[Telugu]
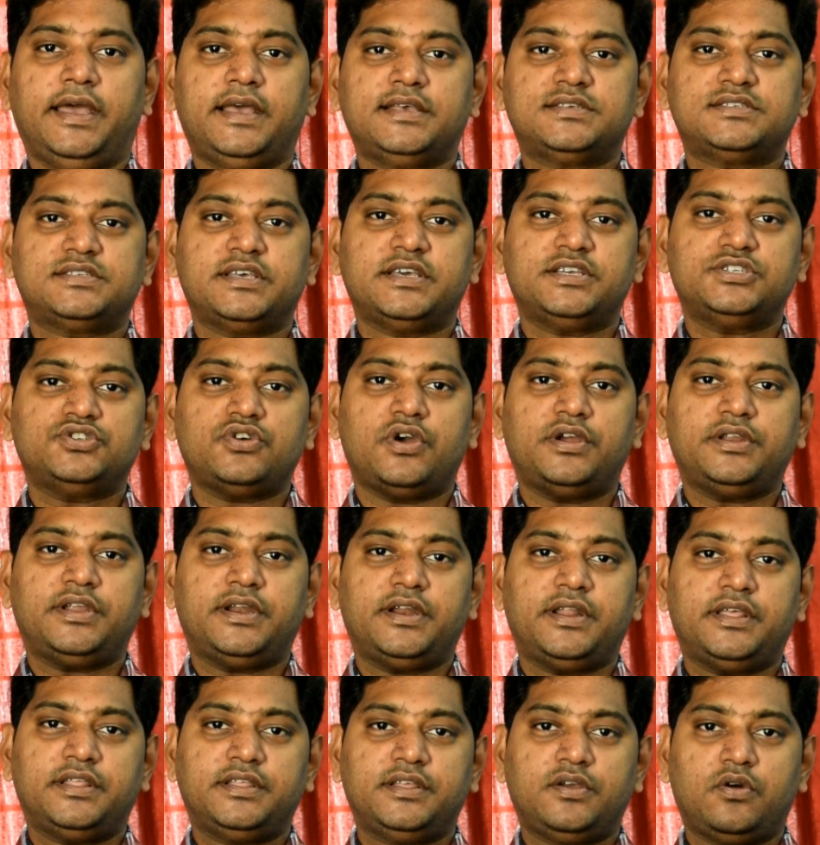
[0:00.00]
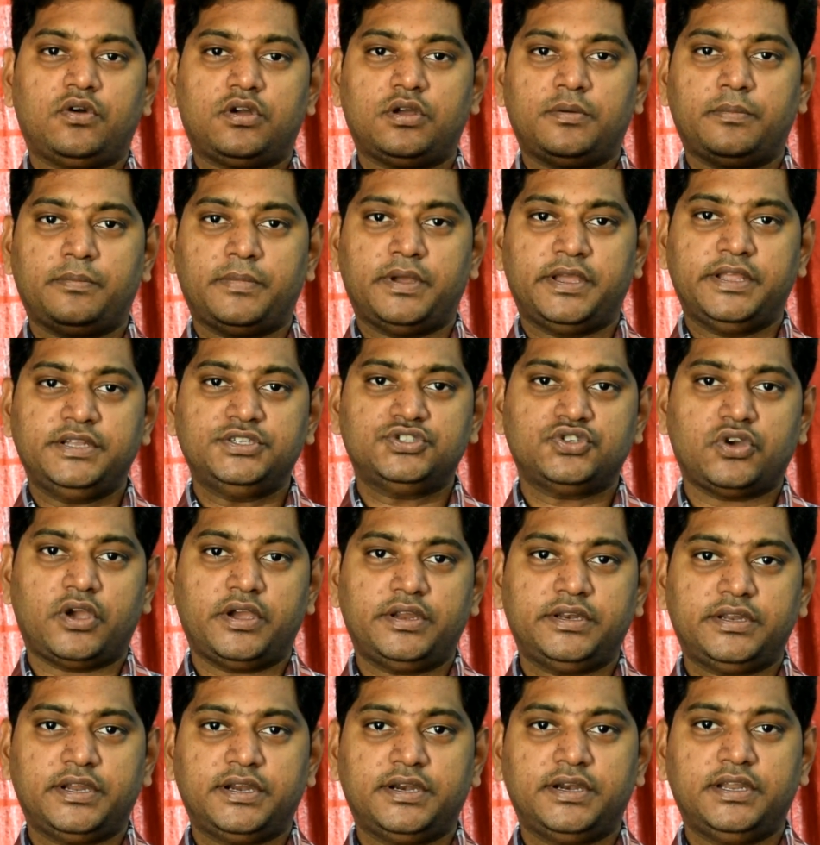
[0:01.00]
ఎస్ఐ జాయింట్ అనేది ఒక మెయిన్
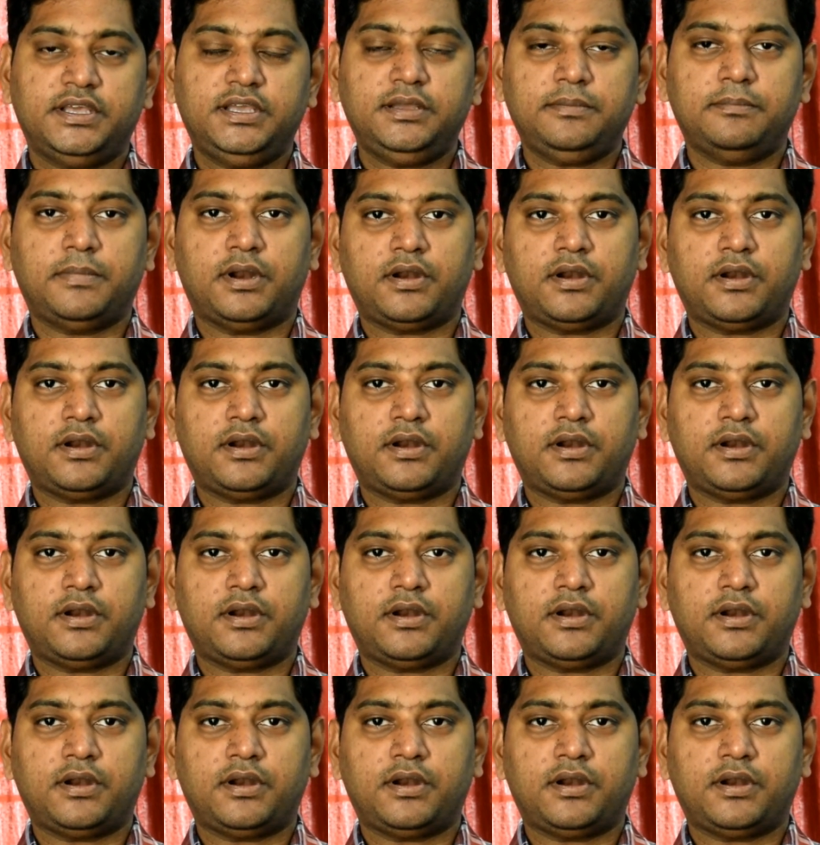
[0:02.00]
జాయింట్ అండి